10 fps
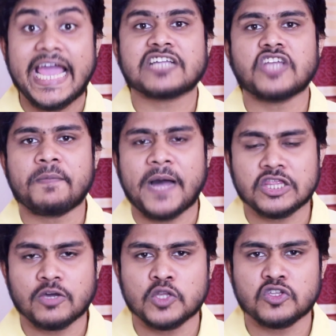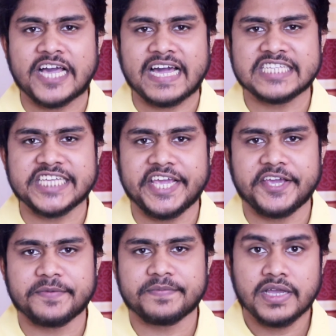একদল ফালতু বন্ধু থাকার
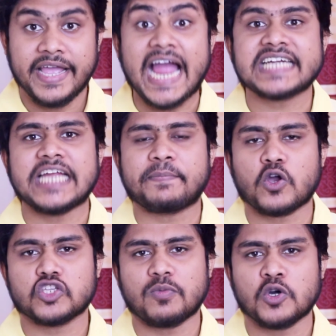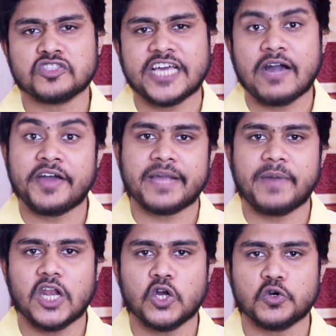চেয়ে একটা প্রকৃত বন্ধু থাকা অনেক
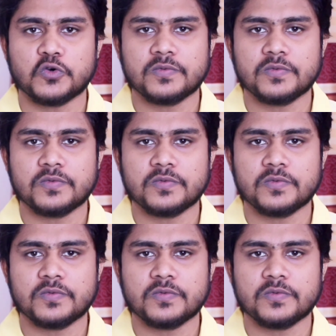ভালো